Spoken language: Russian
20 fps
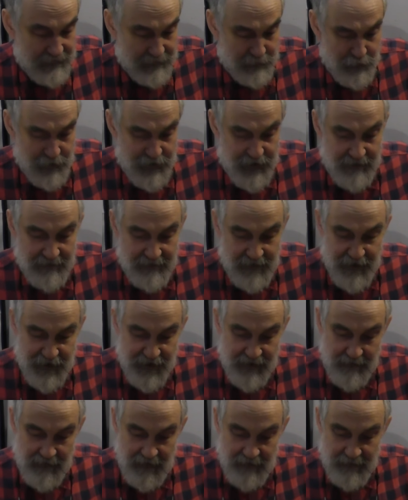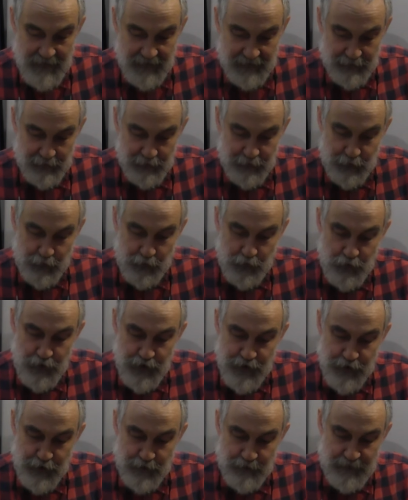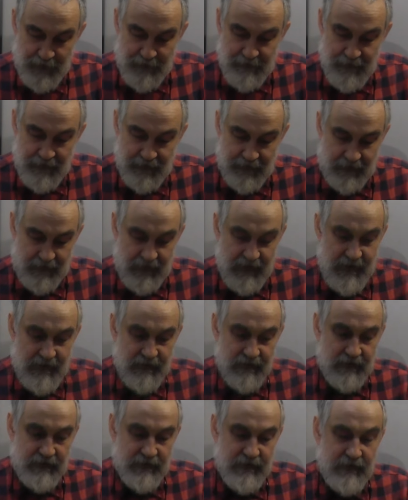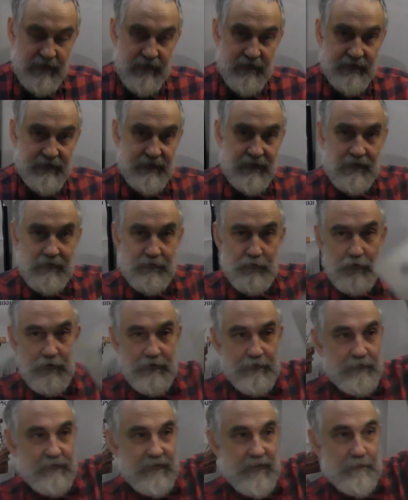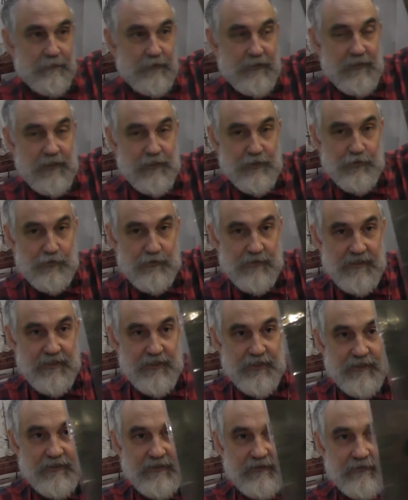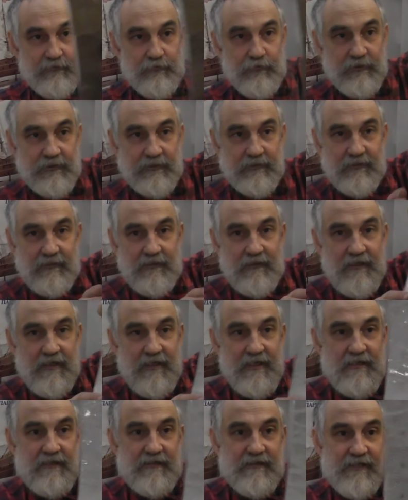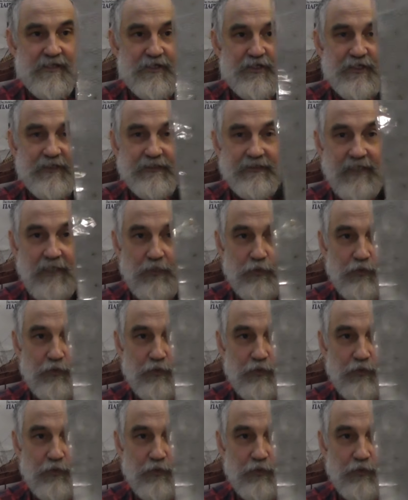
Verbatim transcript: это очень важный момент. Вот другой еще пример когерентных волн, вот я покажу. Значит, это вот э, защитное